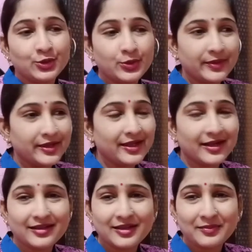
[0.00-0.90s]
तो बढ़िया
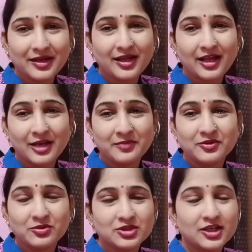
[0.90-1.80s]
रहता है मेरा हेल्प
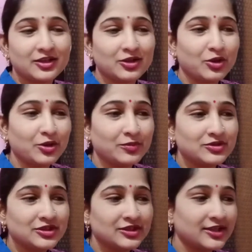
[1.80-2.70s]
भी हो जाता और
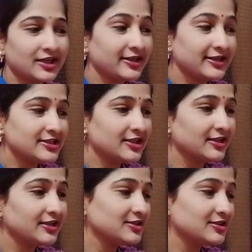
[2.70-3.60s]
मुझे ज़्यादा टेंशन
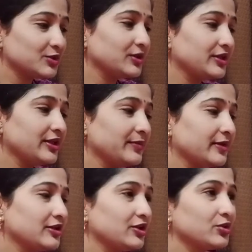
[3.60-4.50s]
लेने की ज़रूरत नहीं
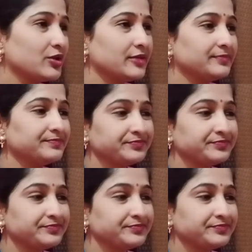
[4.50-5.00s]
पड़ती क्योंकि